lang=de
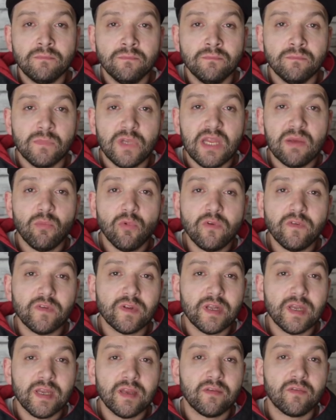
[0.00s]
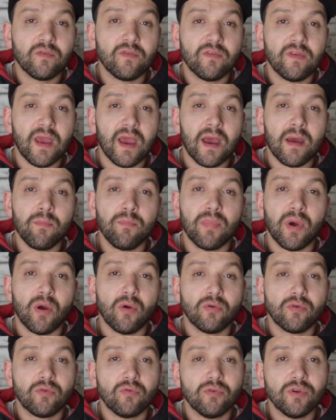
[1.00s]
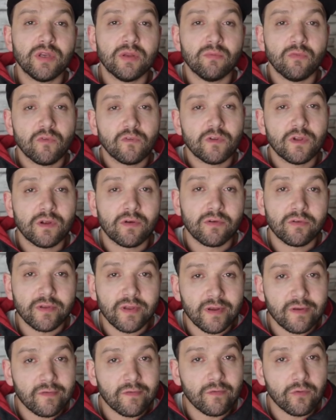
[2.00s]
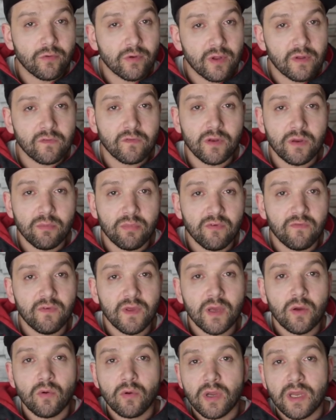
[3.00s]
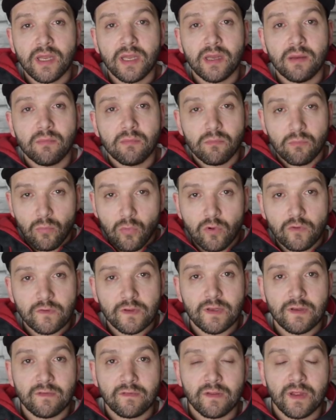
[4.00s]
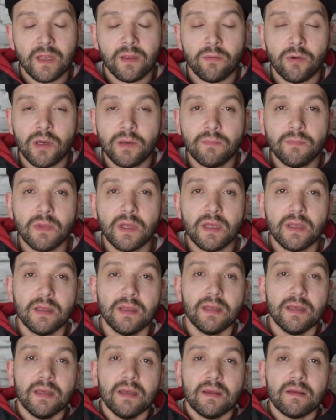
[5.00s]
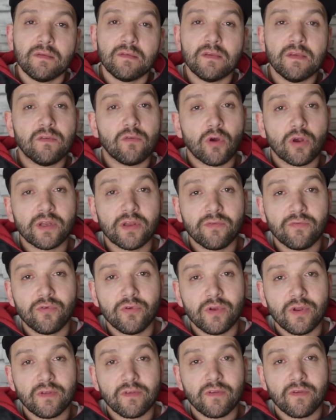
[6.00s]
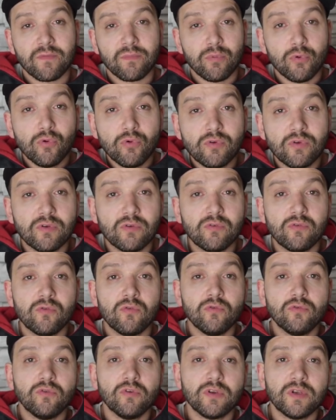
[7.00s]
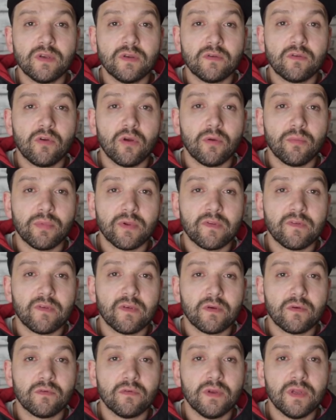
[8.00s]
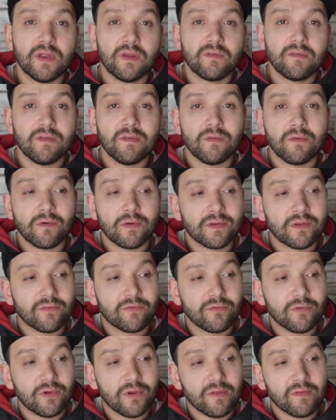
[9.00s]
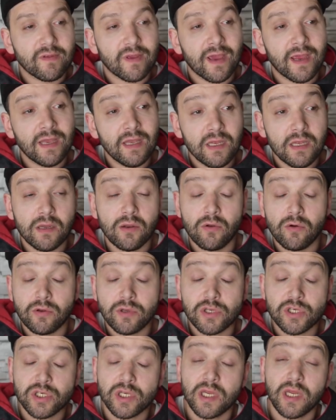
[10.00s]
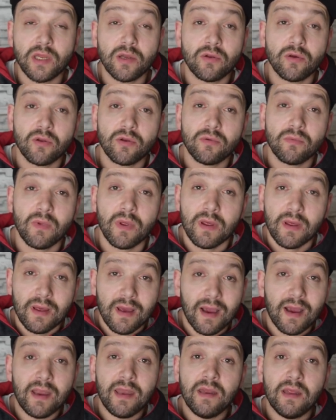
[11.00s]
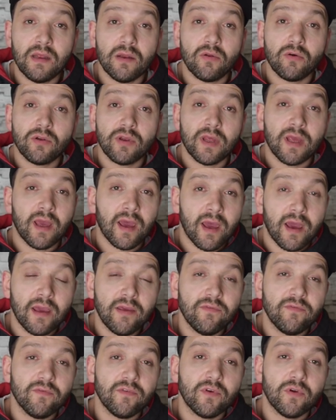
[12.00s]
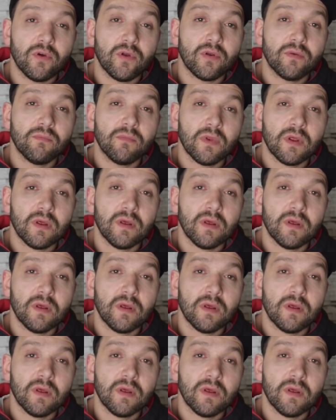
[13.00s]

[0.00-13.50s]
die Muskeln nicht zu sehr abbauen durch die Muskelkontraktion, also die Bewegung in den Muskeln selber. Sie sorgt dafür, dass das Blut gut durch den Körper zirkuliert. Sie sorgt dafür, dass einige Leute stehen können, einige Leute greifen können.